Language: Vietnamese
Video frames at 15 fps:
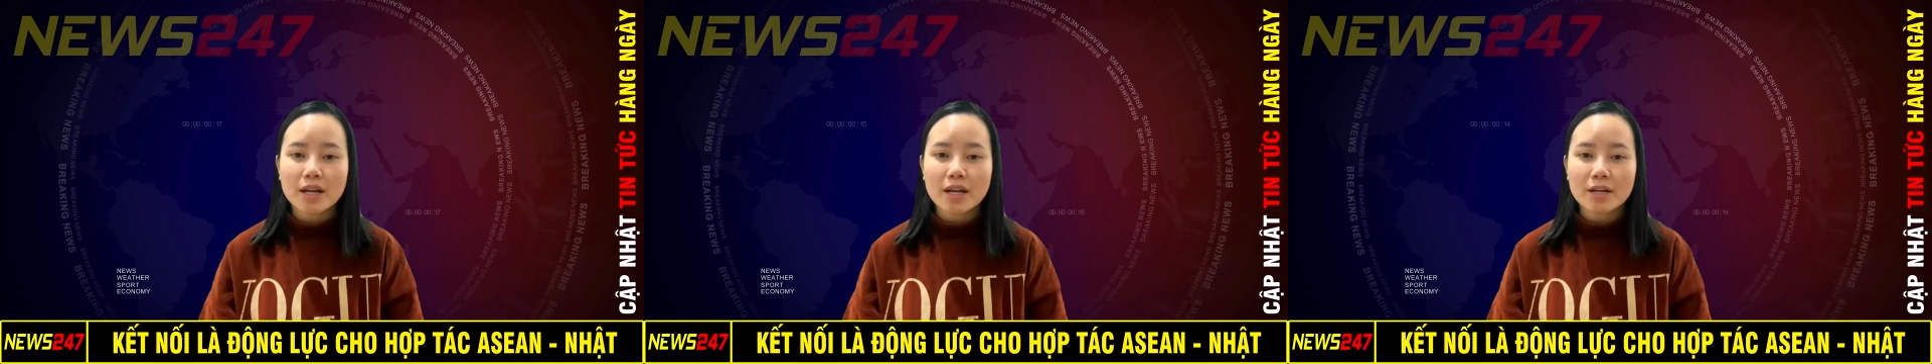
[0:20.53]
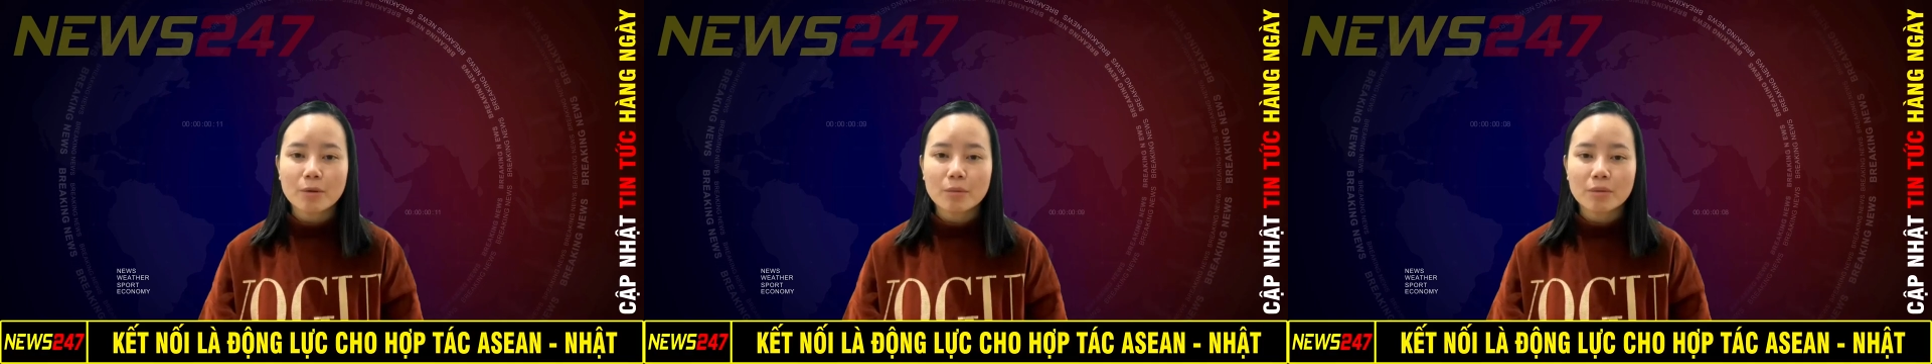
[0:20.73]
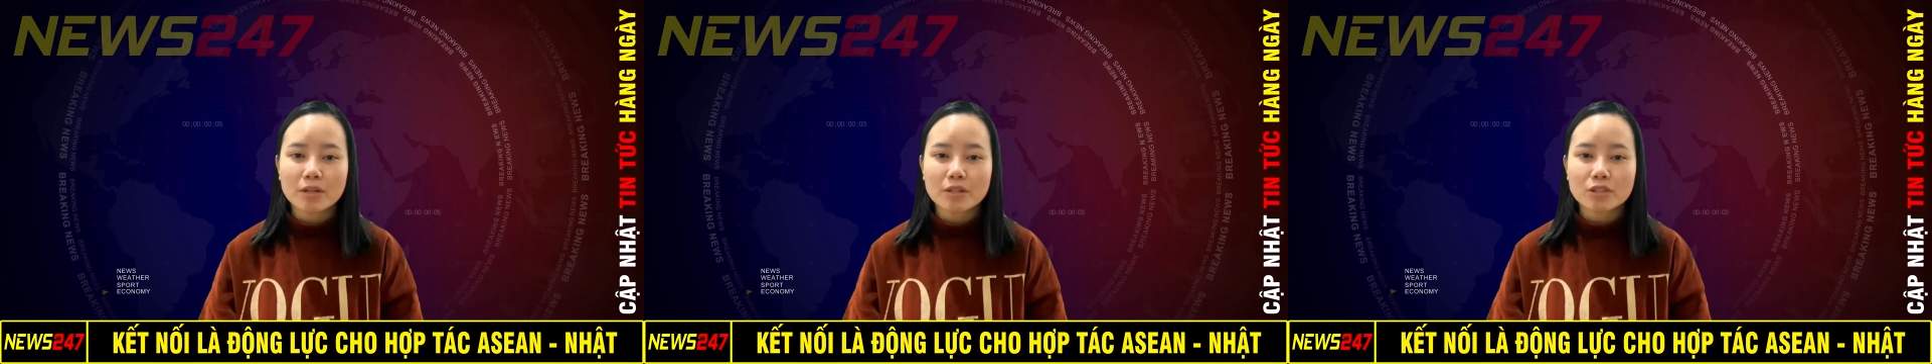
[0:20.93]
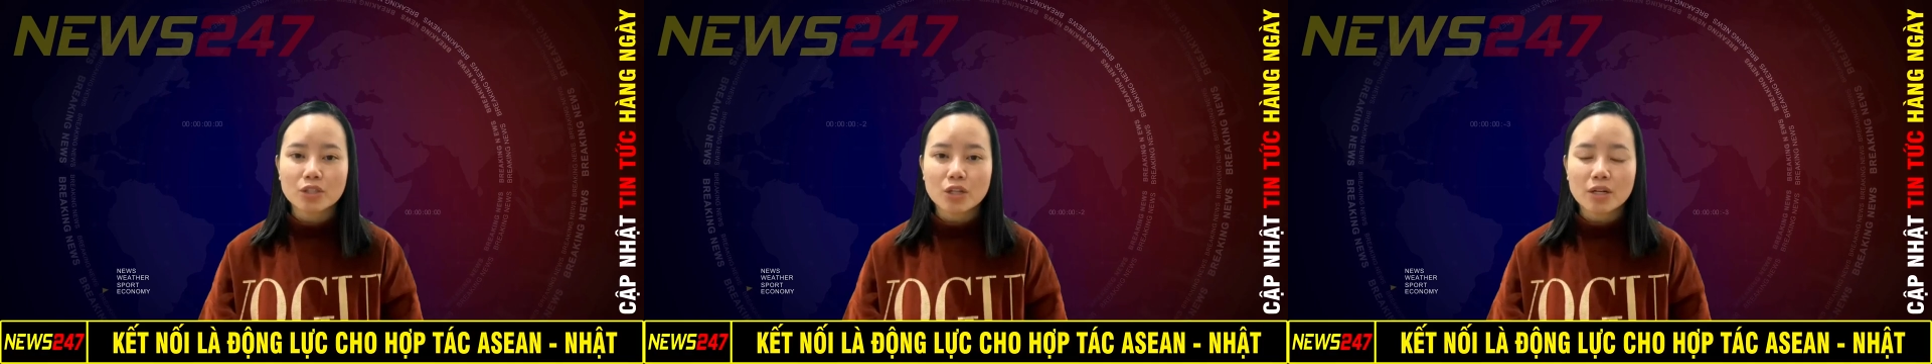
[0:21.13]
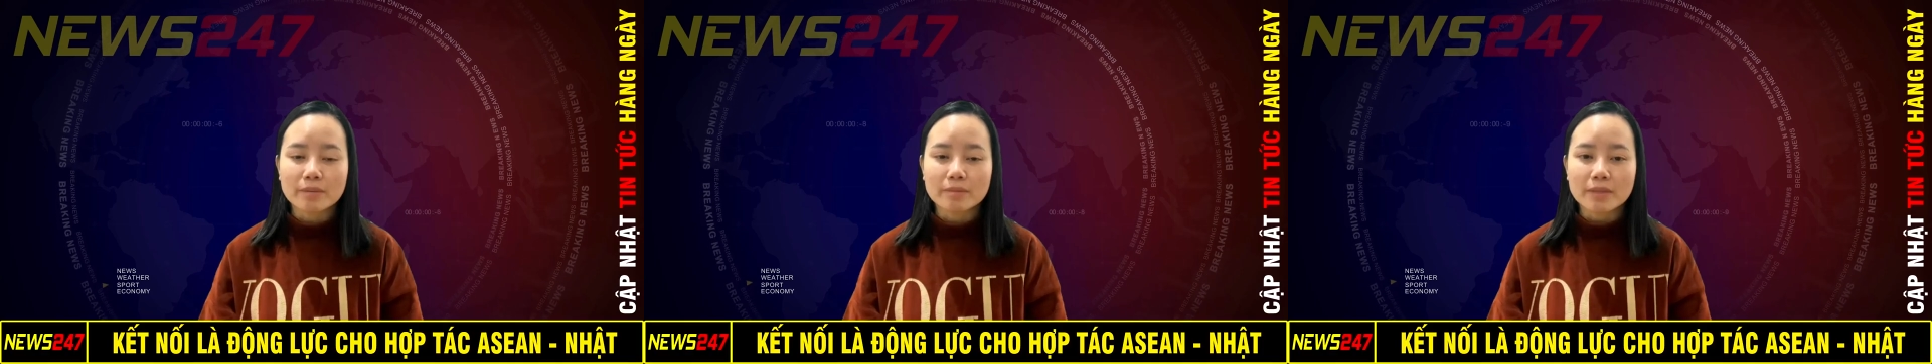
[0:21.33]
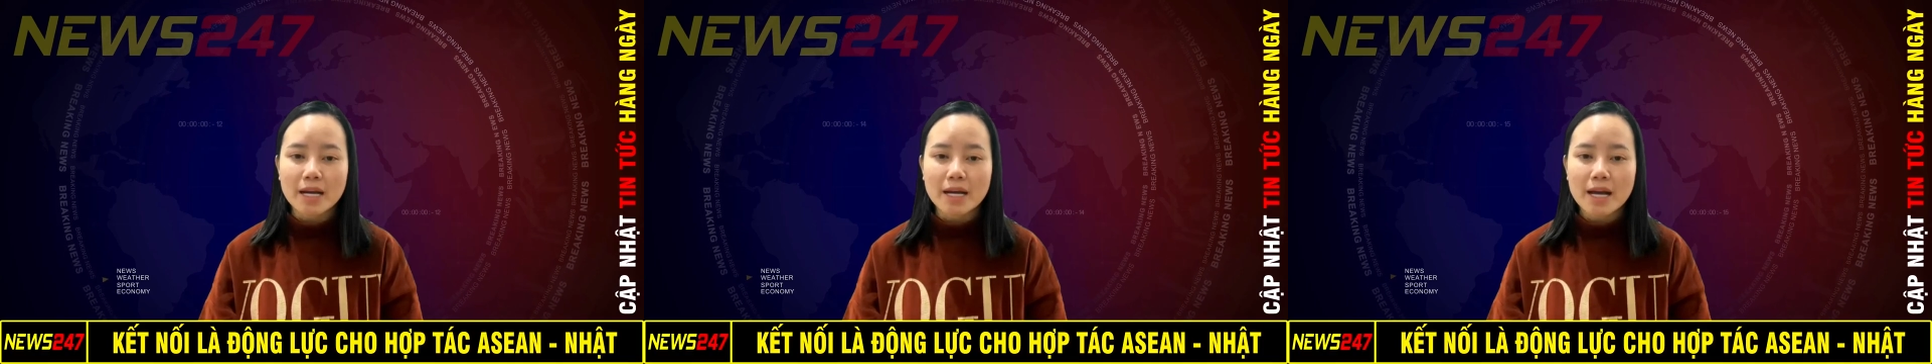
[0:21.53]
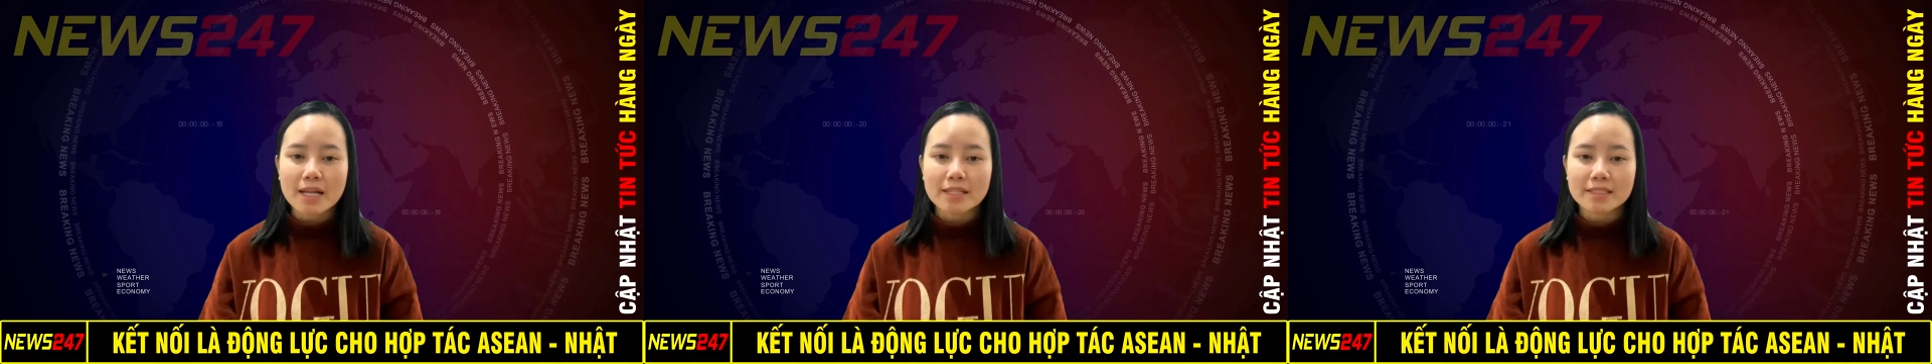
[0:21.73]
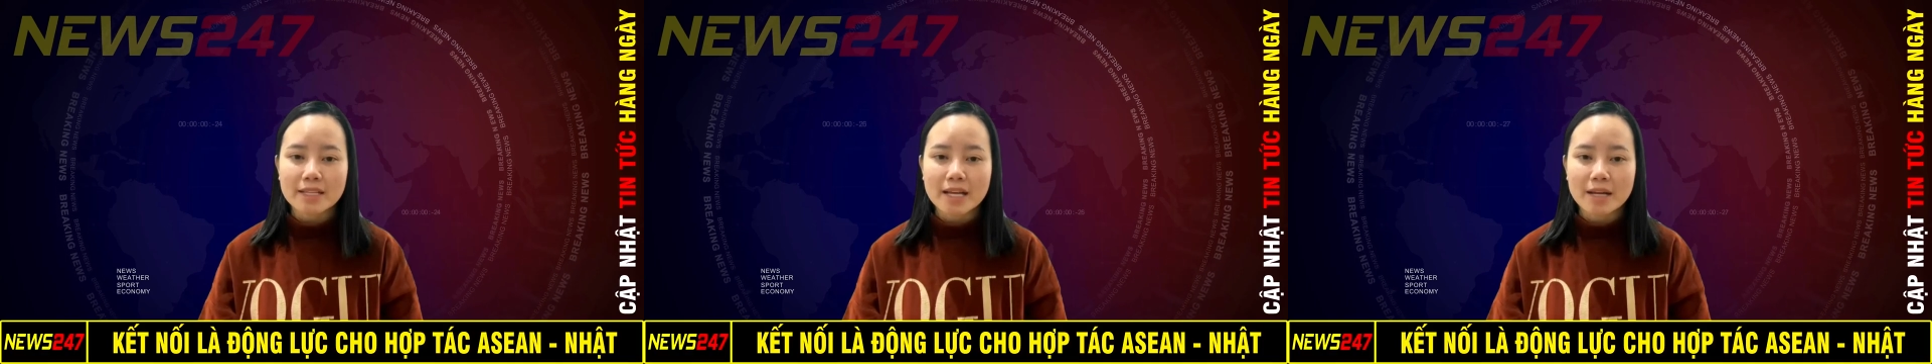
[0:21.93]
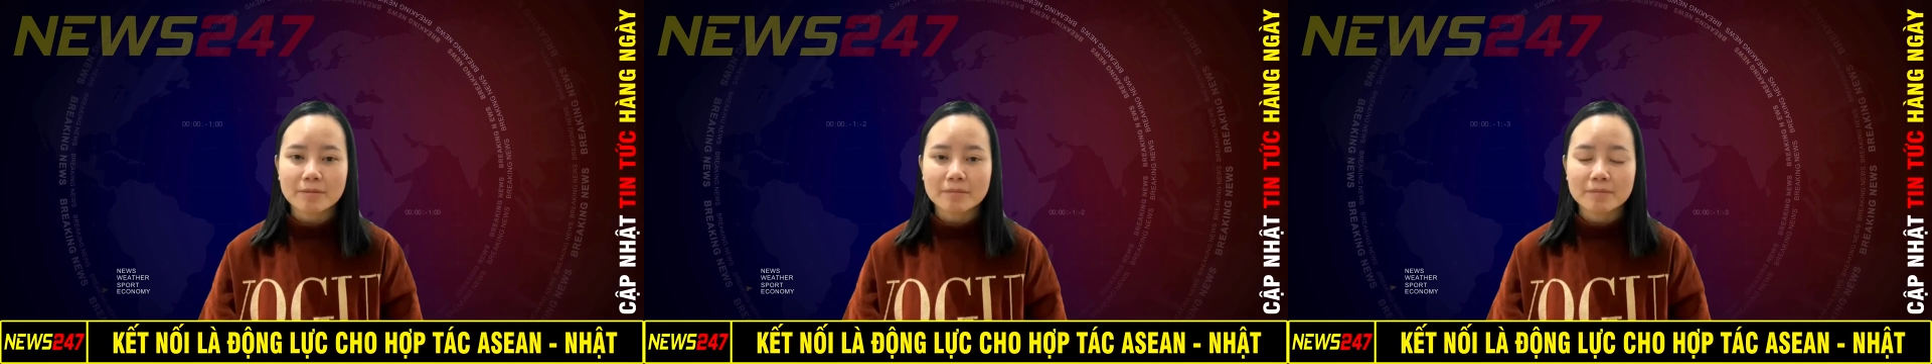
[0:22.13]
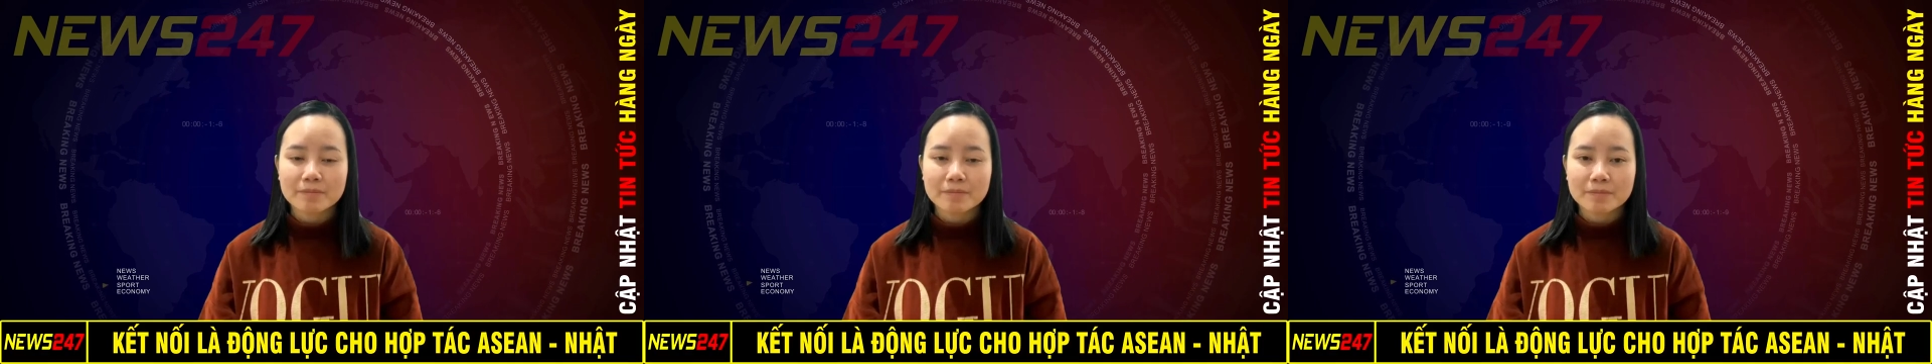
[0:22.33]
là động lực cho hợp tác
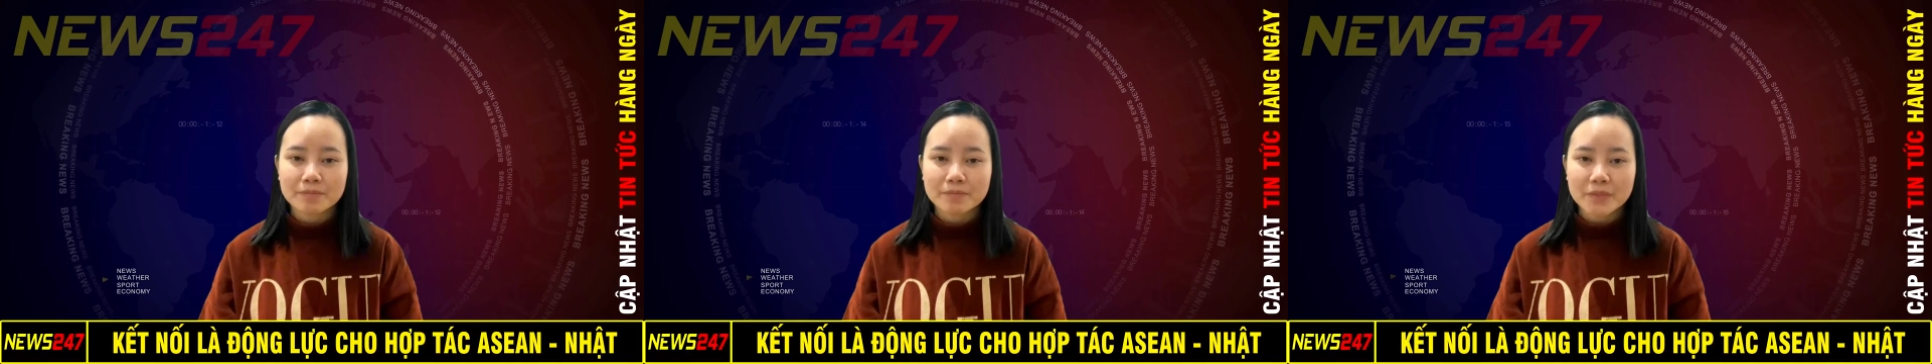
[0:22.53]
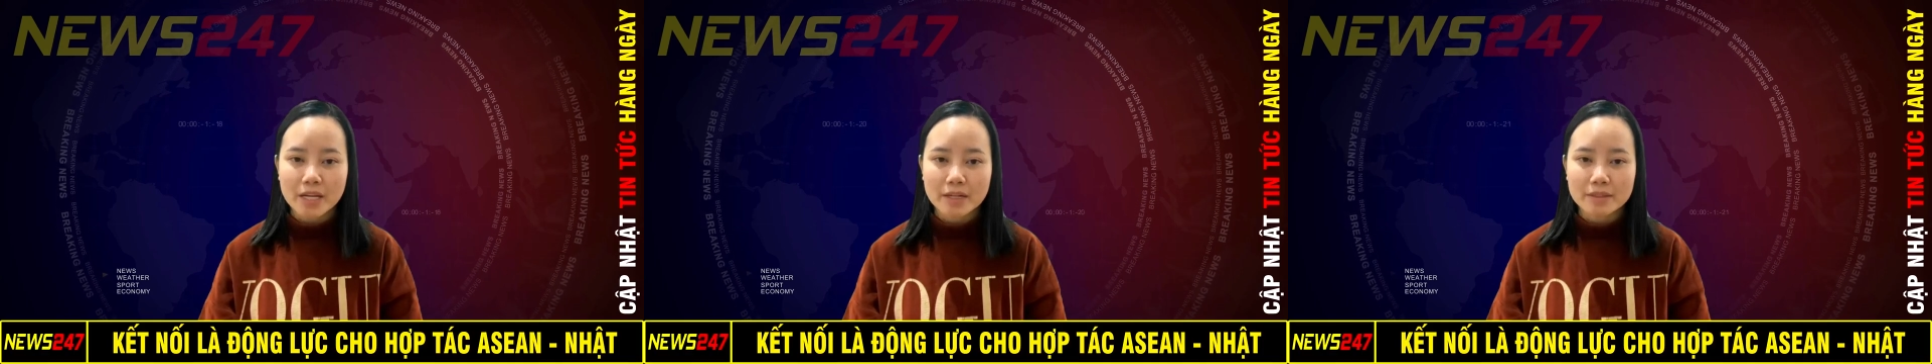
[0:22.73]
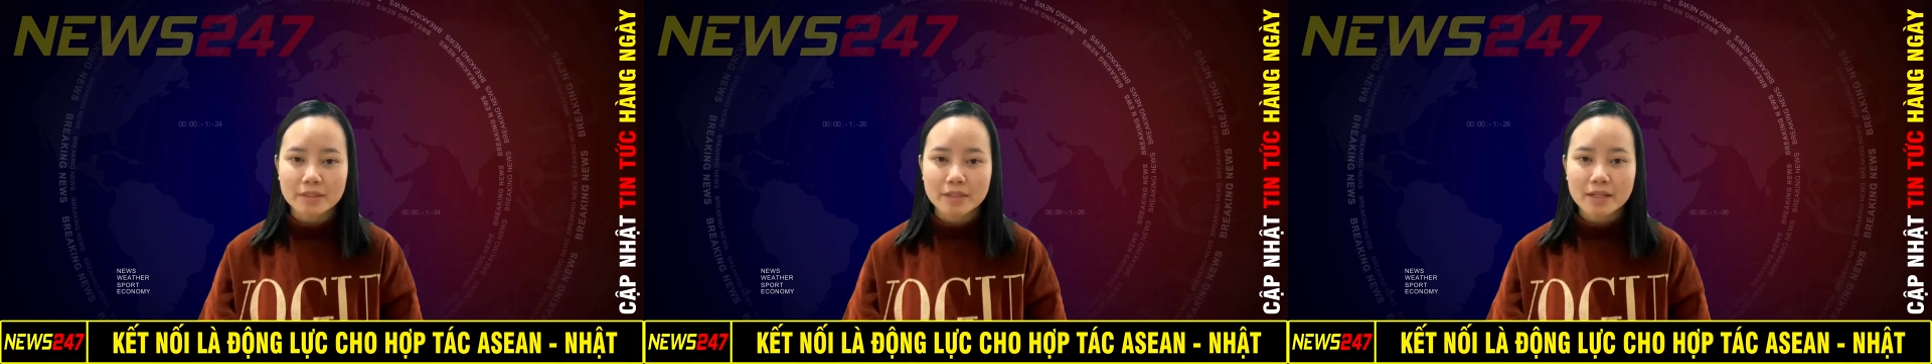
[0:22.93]
ASEAN, Nhật.